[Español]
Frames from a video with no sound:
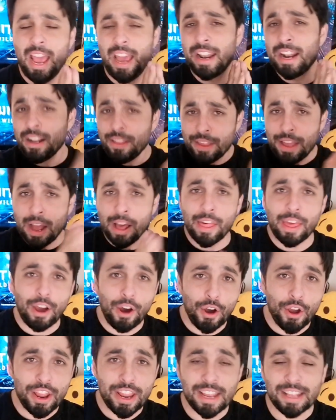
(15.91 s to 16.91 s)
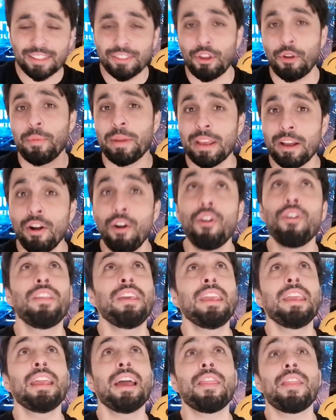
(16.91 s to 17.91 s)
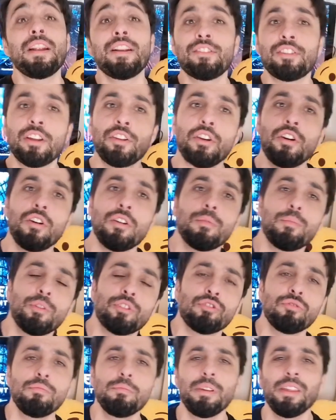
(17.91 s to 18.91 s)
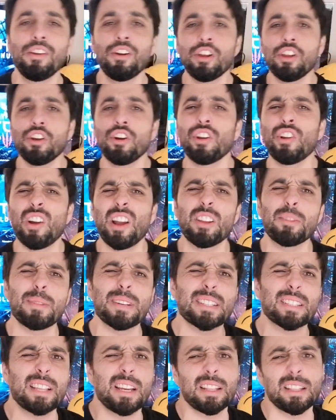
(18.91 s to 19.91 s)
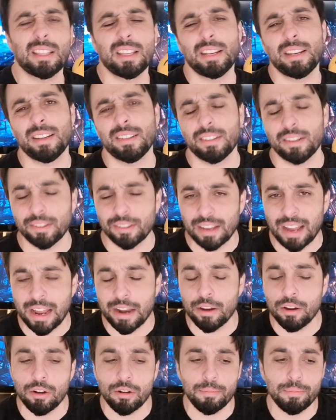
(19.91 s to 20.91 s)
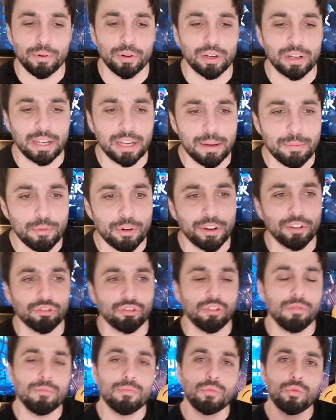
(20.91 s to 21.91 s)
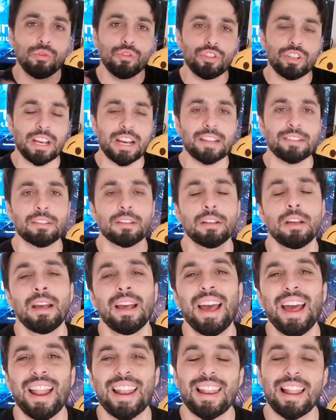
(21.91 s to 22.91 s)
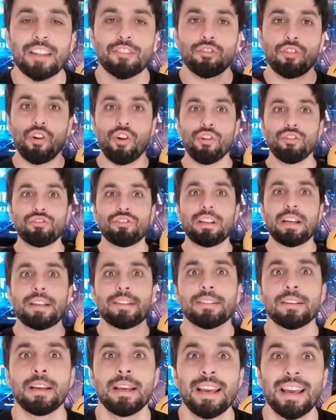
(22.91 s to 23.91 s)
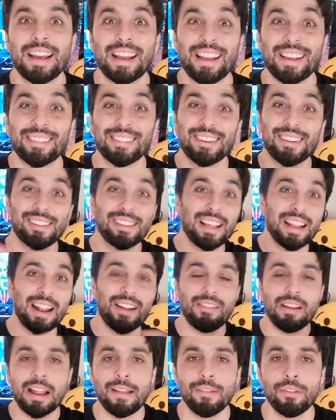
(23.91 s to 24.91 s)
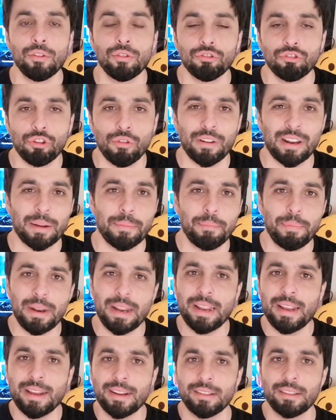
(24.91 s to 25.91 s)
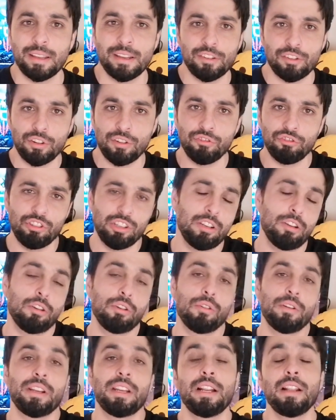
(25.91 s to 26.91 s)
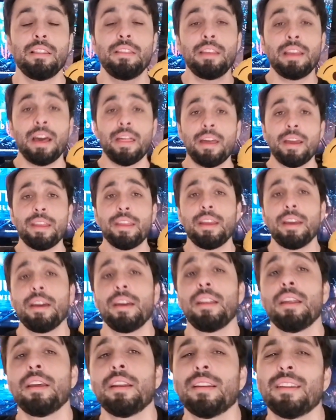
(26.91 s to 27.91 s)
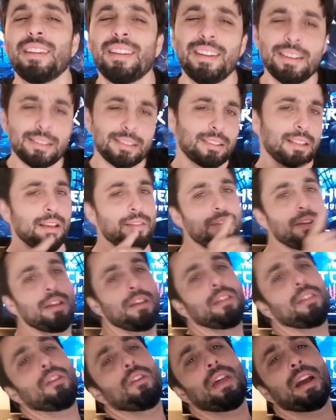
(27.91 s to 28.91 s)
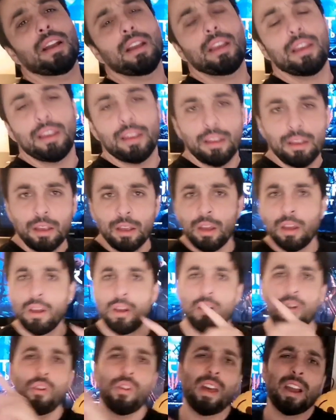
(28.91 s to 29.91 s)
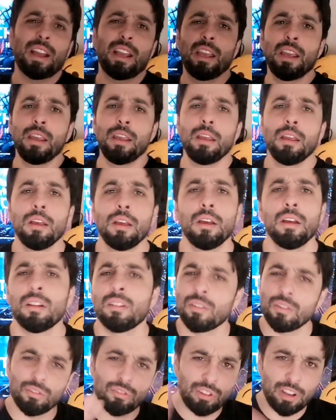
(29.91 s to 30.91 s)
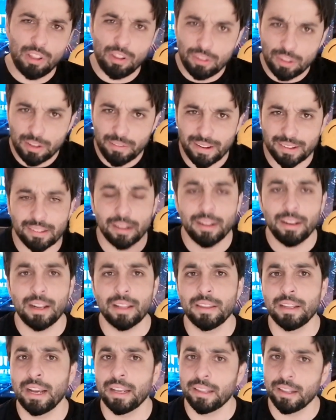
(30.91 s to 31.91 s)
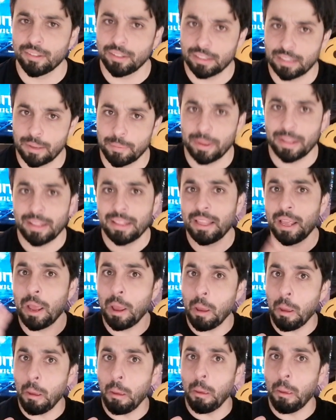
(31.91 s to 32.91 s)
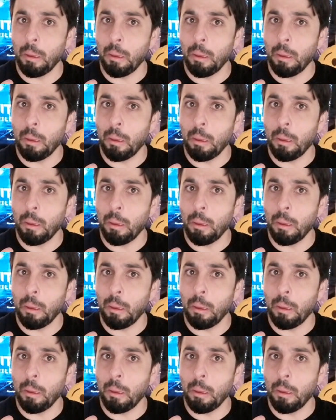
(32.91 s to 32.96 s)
En el día de hoy, domingo día del Señor, pues un vídeo que yo creo que es bastante necesario porque, bueno, son muchas las cosas que se están hablando sobre PlayStation 5. En el día de ayer, en este vídeo de aquí, o de aquí, no sé dónde va a salir la etiqueta exactamente.